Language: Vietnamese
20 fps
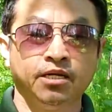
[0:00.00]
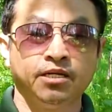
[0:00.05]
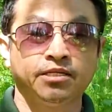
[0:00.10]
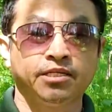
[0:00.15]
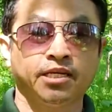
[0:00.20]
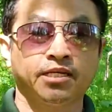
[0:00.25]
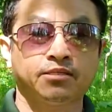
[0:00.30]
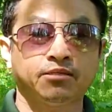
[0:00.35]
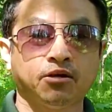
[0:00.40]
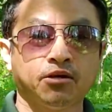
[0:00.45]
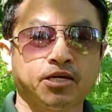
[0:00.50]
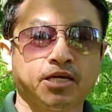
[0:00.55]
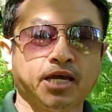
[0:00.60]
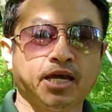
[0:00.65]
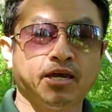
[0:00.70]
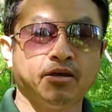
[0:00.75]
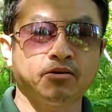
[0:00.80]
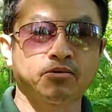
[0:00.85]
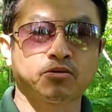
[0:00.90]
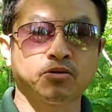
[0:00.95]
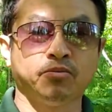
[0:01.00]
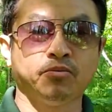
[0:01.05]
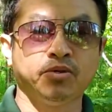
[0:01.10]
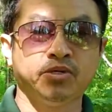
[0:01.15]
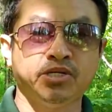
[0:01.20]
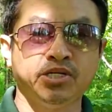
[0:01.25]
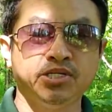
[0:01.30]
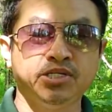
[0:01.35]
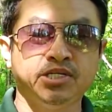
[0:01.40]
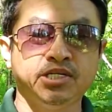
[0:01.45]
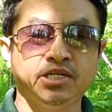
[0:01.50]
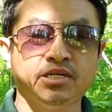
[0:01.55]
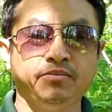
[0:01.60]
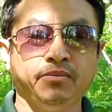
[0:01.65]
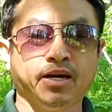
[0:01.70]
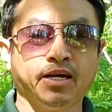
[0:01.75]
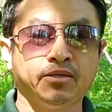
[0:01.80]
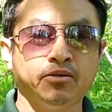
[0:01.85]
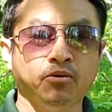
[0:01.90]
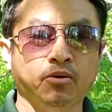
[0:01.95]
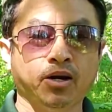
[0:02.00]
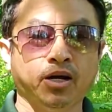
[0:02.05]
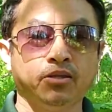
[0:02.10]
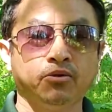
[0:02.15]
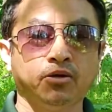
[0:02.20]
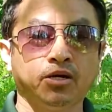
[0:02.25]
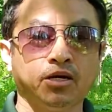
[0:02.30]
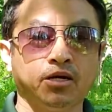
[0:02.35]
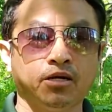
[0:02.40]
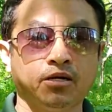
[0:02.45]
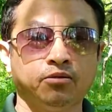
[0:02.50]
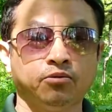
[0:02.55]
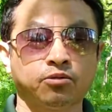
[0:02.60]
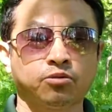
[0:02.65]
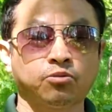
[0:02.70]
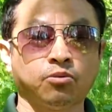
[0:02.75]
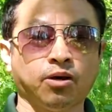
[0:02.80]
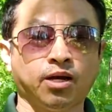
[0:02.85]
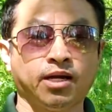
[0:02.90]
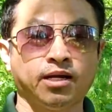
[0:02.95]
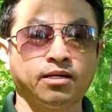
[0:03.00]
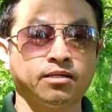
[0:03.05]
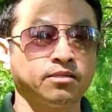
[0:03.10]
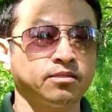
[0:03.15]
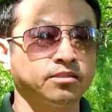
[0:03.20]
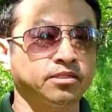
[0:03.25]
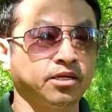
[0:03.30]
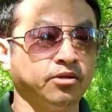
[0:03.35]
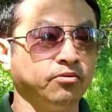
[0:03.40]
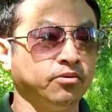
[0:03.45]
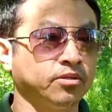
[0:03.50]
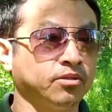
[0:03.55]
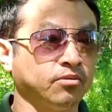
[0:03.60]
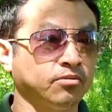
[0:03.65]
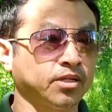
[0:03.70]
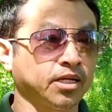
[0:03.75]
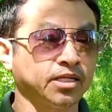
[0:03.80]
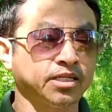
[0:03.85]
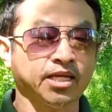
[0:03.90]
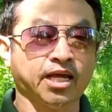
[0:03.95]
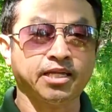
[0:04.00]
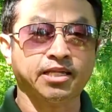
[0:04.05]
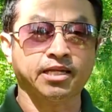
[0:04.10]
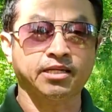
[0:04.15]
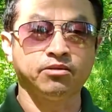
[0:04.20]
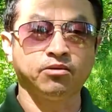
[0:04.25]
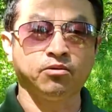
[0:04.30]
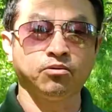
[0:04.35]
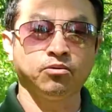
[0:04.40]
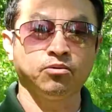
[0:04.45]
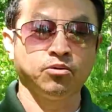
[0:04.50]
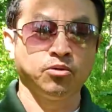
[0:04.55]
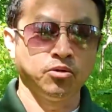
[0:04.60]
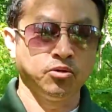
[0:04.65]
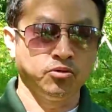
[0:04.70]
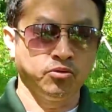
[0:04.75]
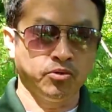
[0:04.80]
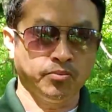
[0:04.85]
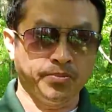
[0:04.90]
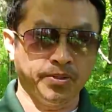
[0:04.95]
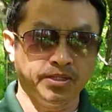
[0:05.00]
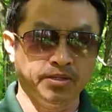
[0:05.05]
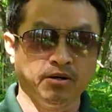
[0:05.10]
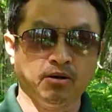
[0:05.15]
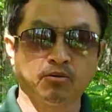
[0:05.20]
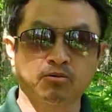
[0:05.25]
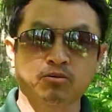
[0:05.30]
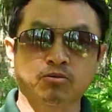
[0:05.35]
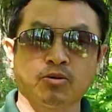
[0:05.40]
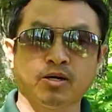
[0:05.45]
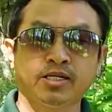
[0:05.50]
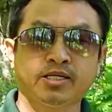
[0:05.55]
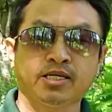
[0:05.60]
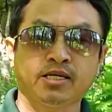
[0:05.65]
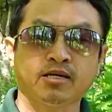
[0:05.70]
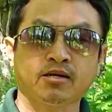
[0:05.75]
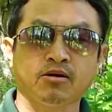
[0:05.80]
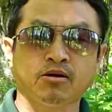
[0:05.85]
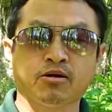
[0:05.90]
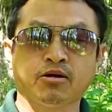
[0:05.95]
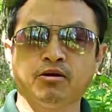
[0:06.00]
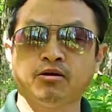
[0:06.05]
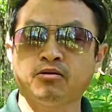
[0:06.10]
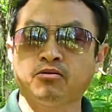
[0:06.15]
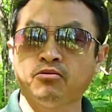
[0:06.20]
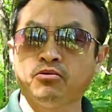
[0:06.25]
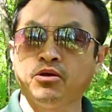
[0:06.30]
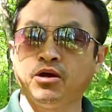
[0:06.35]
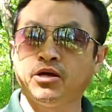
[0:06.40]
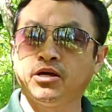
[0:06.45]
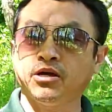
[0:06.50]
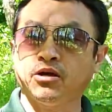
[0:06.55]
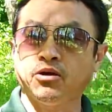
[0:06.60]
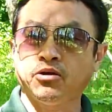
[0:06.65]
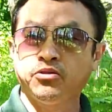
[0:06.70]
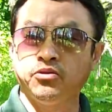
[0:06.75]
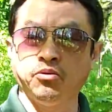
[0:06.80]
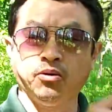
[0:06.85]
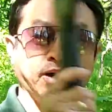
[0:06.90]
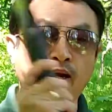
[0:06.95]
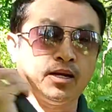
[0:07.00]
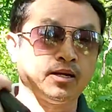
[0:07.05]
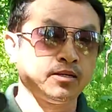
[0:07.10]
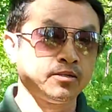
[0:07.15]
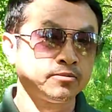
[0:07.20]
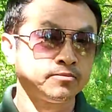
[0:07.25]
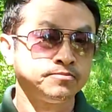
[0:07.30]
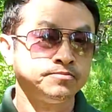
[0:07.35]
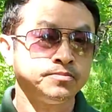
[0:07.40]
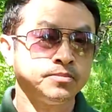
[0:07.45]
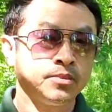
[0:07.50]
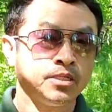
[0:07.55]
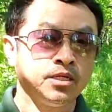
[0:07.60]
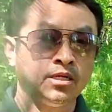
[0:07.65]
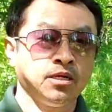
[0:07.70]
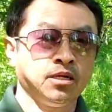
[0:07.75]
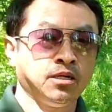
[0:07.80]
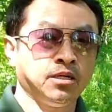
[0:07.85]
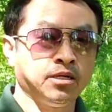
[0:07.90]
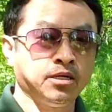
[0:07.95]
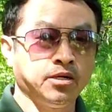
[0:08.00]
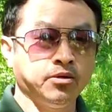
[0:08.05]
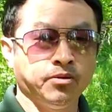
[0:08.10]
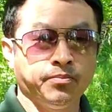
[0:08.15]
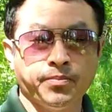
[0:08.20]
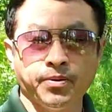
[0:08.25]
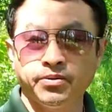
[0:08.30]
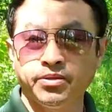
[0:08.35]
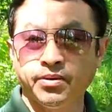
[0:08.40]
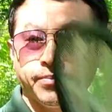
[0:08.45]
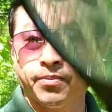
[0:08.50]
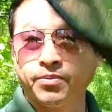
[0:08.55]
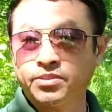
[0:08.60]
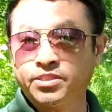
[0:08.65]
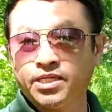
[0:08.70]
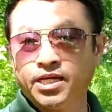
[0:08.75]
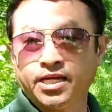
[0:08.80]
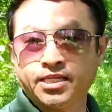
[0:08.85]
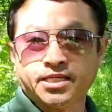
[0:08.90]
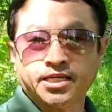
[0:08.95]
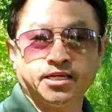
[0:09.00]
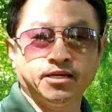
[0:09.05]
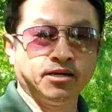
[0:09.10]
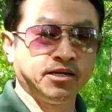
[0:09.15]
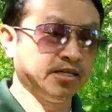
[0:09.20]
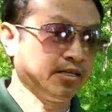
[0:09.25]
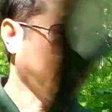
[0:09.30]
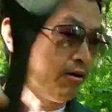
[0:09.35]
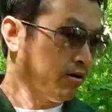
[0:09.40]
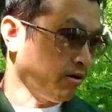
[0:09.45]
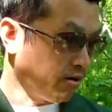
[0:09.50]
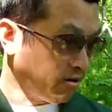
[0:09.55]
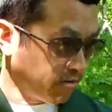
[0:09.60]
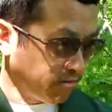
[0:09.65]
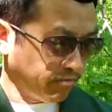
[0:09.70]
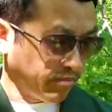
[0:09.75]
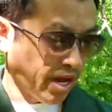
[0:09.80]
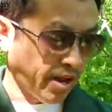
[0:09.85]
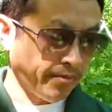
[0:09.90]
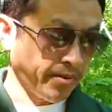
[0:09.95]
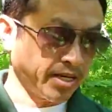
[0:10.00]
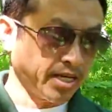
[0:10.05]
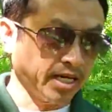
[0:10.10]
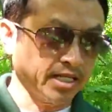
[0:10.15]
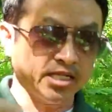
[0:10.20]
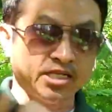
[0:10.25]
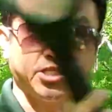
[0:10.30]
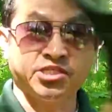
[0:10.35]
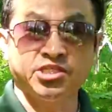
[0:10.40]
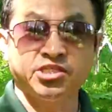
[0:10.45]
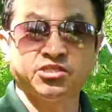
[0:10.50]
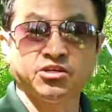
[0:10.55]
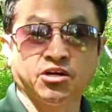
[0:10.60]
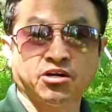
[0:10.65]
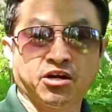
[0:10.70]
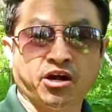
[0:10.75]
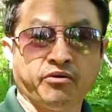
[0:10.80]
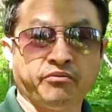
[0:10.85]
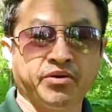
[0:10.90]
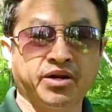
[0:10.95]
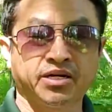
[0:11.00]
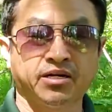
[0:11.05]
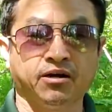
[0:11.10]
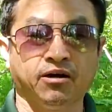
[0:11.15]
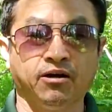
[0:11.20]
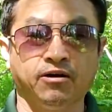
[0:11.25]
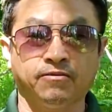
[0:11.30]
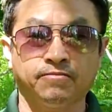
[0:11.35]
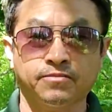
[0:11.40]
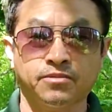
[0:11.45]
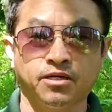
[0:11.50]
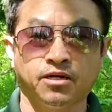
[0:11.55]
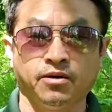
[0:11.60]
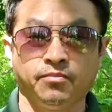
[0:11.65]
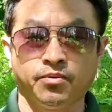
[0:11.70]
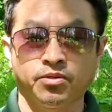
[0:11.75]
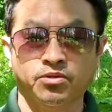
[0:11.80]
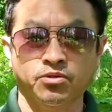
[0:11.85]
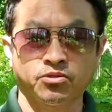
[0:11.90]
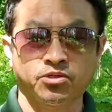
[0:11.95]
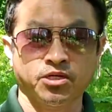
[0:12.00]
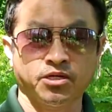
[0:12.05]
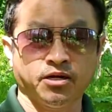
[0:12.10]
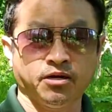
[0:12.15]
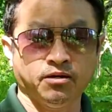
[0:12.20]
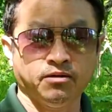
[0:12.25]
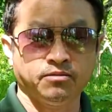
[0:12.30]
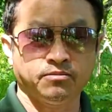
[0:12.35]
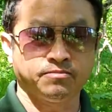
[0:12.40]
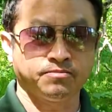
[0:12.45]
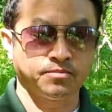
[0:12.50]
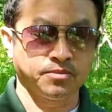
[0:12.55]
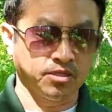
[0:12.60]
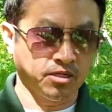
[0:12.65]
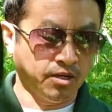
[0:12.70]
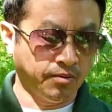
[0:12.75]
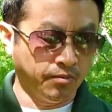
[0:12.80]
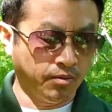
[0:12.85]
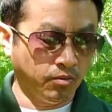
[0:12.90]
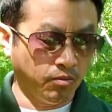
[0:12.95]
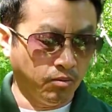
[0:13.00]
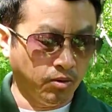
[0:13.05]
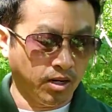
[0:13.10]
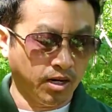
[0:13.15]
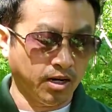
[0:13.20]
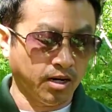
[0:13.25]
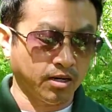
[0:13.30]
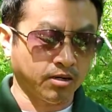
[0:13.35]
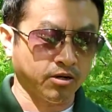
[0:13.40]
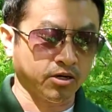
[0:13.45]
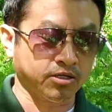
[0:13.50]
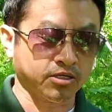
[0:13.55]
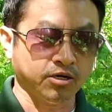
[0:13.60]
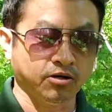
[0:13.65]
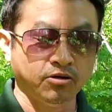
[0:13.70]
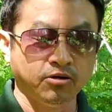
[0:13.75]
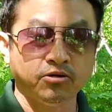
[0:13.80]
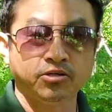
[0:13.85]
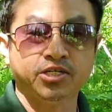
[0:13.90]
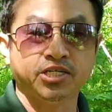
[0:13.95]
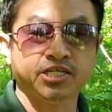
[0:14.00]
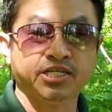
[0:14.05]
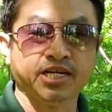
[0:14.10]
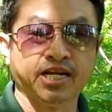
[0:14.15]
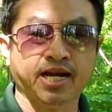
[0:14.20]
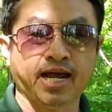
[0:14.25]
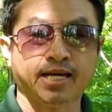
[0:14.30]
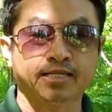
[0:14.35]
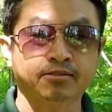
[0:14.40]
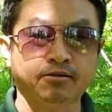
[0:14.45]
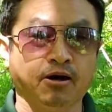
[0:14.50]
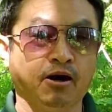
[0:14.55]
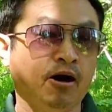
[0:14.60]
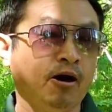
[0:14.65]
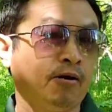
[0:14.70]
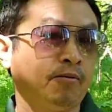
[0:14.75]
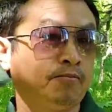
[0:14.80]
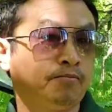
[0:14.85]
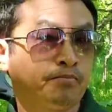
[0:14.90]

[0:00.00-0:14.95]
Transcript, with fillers: chỉ cho kê yo tôi muốn xin chi mà nhua yo yo tôi chỉ yo tôi tặng trai tặng nhung yo bi nhung hồng tôi chỉ họ nói cô nhớ họ nhua yo bông yo bông tia chỉ yo linh đời lợi ai mới cả thiết chỉ cho coffee nó cho là một trâu sở đời là một ua họ chơi xin sai là sao